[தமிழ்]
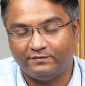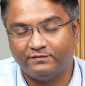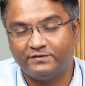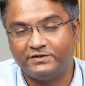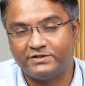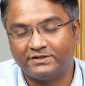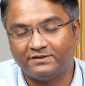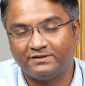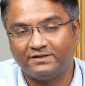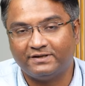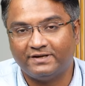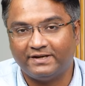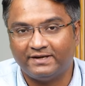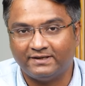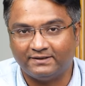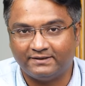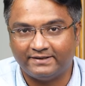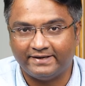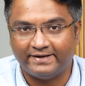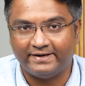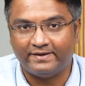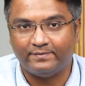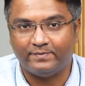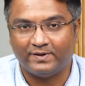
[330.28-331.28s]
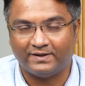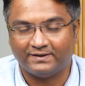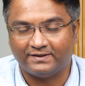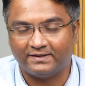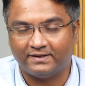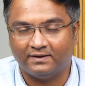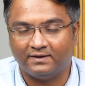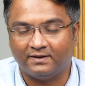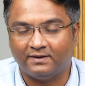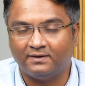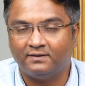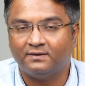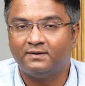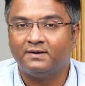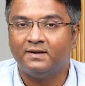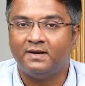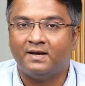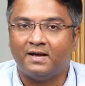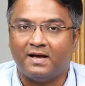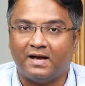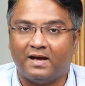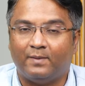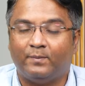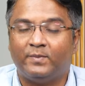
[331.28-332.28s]
விஷயத்தை நீங்கள் தேடி பார்த்தீங்கன்னா
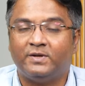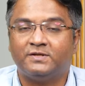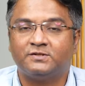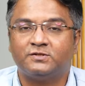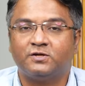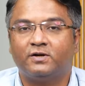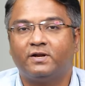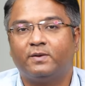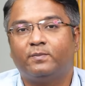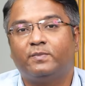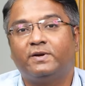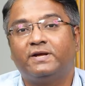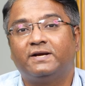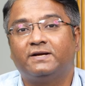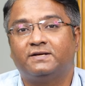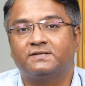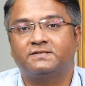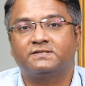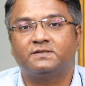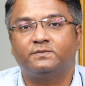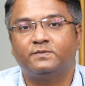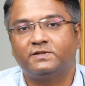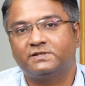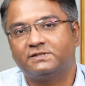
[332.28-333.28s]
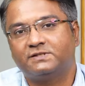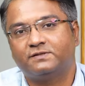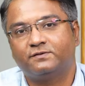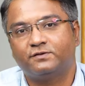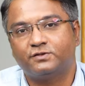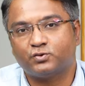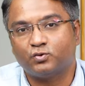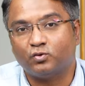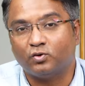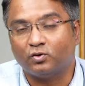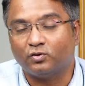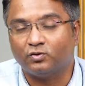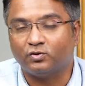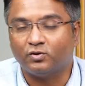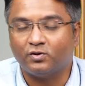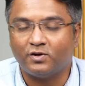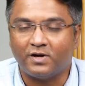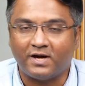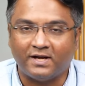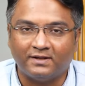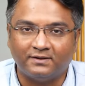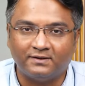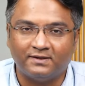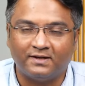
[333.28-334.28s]
அமேசான் எப்படி கஸ்டமர் சர்வீஸ் கொடுக்குதோ
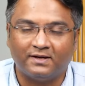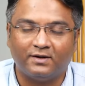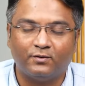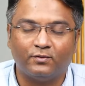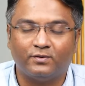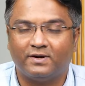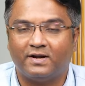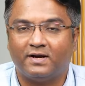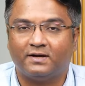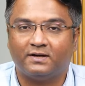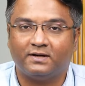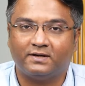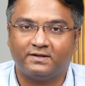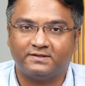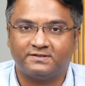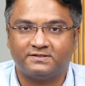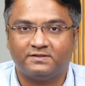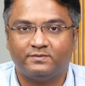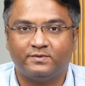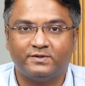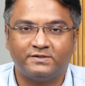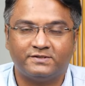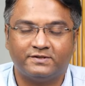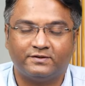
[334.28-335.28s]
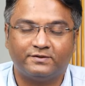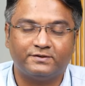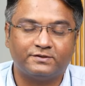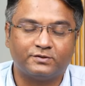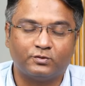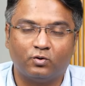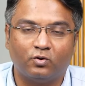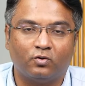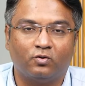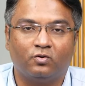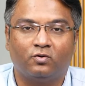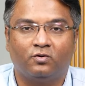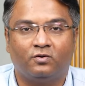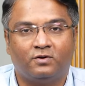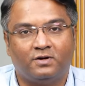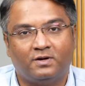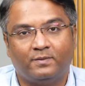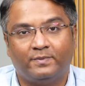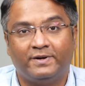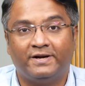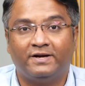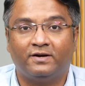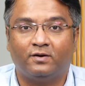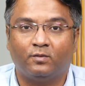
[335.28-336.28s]
அந்த அளவுக்கு நாங்கள் கஸ்டமர் சர்வீஸ் கொடுக்கணும்
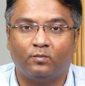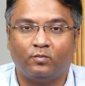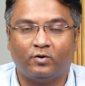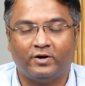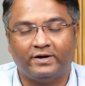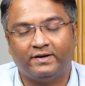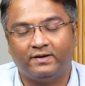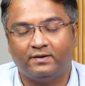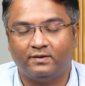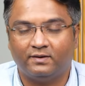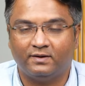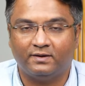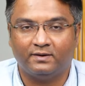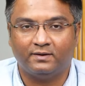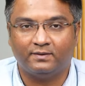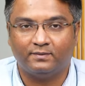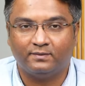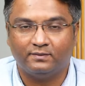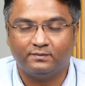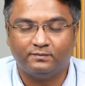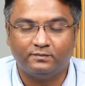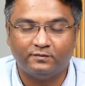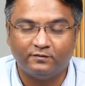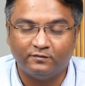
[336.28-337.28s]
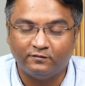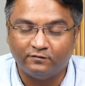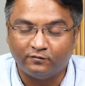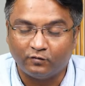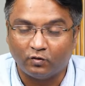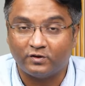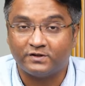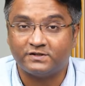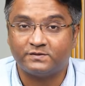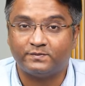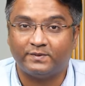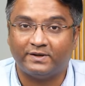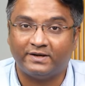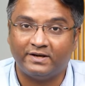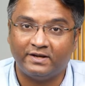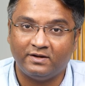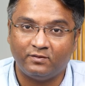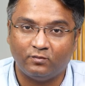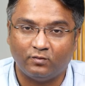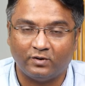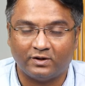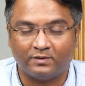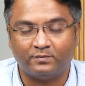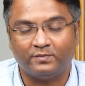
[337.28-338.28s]
அப்படின்ற பாயிண்ட்டை ஃபோக்கஸ் பண்ணி
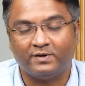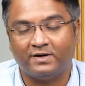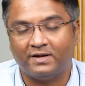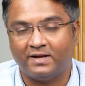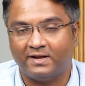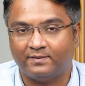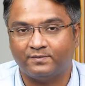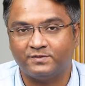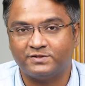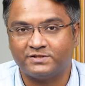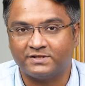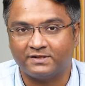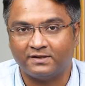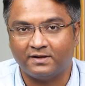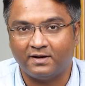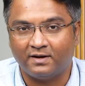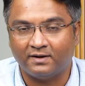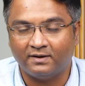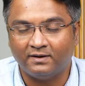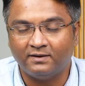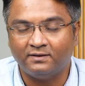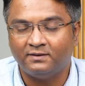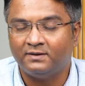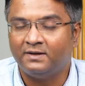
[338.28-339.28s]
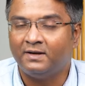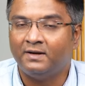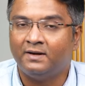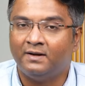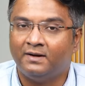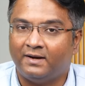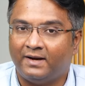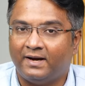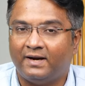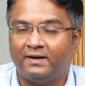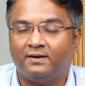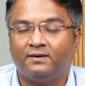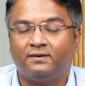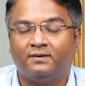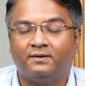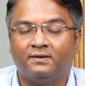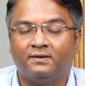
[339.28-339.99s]
ஒர்க் பண்ண ஆரம்பிச்சிருக்காங்க அண்ட்